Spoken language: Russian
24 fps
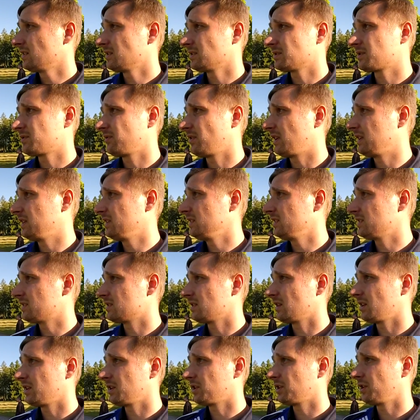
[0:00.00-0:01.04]
свалились
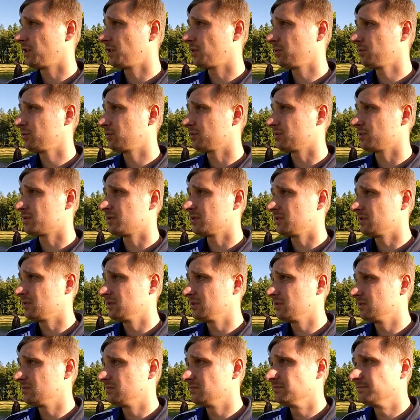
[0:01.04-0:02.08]
на их игру, то есть
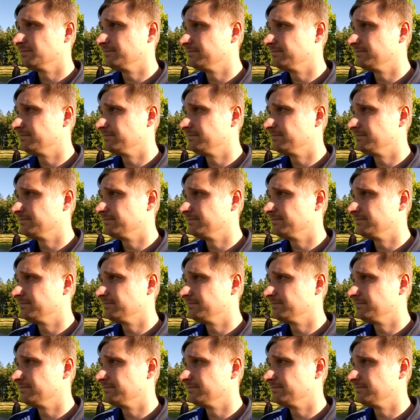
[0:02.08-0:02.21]
и